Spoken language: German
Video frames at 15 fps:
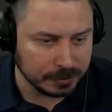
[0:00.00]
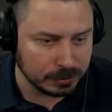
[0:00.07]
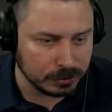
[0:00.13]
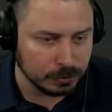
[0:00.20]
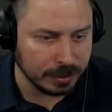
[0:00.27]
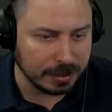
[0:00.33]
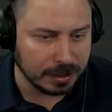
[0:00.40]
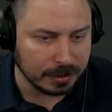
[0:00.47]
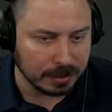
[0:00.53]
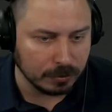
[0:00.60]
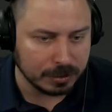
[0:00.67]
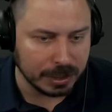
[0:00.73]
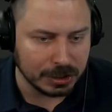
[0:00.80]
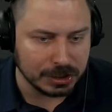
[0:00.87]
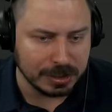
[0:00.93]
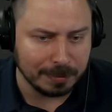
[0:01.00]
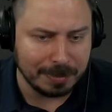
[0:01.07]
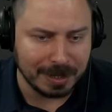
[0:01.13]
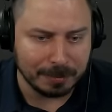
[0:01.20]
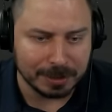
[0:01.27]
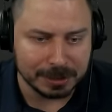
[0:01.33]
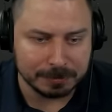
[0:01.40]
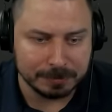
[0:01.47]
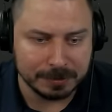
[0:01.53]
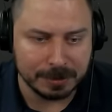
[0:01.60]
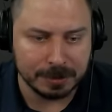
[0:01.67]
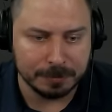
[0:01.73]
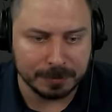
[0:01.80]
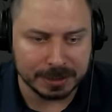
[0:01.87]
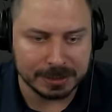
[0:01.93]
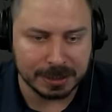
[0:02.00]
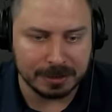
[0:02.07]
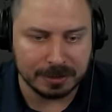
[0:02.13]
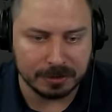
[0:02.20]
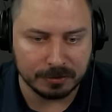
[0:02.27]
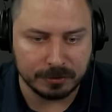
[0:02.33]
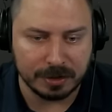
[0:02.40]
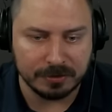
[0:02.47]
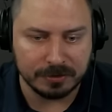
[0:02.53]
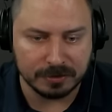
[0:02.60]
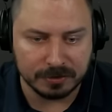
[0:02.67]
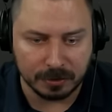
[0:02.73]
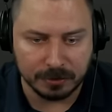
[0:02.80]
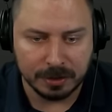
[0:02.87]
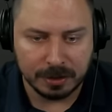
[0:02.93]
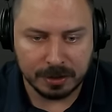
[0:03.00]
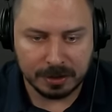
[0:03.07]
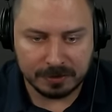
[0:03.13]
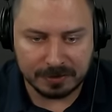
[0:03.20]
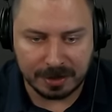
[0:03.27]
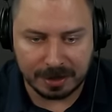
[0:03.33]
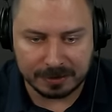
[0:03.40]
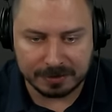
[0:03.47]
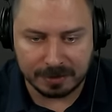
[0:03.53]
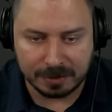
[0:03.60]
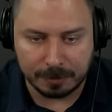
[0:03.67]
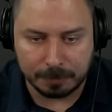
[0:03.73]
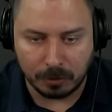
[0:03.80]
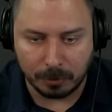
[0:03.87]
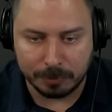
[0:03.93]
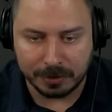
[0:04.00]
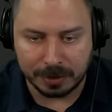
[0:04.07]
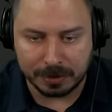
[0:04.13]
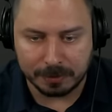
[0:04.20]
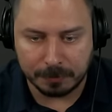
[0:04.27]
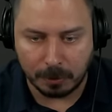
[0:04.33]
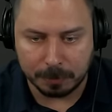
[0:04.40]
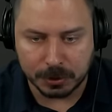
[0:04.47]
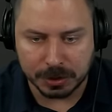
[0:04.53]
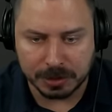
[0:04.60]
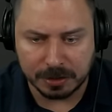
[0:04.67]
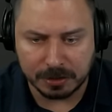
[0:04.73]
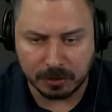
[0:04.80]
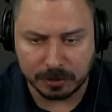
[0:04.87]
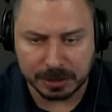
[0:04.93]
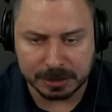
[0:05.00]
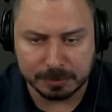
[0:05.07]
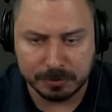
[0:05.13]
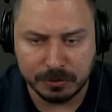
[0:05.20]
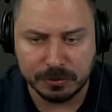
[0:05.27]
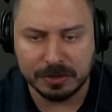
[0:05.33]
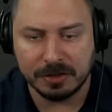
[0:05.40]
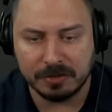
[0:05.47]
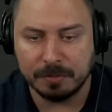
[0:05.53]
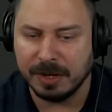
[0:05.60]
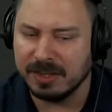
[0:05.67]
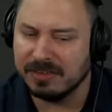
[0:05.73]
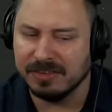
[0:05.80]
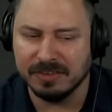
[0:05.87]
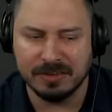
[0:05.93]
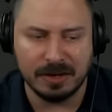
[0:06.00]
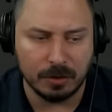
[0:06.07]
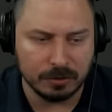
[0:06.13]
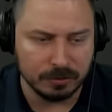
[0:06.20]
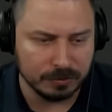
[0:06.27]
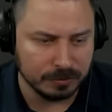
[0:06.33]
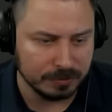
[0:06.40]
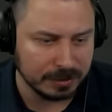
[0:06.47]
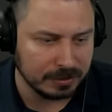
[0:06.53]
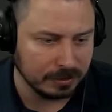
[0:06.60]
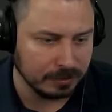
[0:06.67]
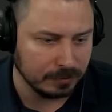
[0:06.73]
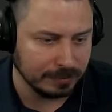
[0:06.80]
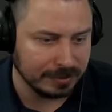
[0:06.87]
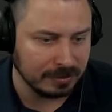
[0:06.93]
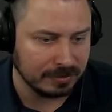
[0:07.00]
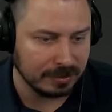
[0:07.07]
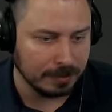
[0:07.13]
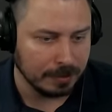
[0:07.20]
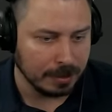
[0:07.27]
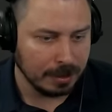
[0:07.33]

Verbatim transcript: to another location, the player must, uh, must enter the transit zone, select the appropriate option in the context menu, das ist meistens ein Auto, so wie ich, so wie ich das sehe.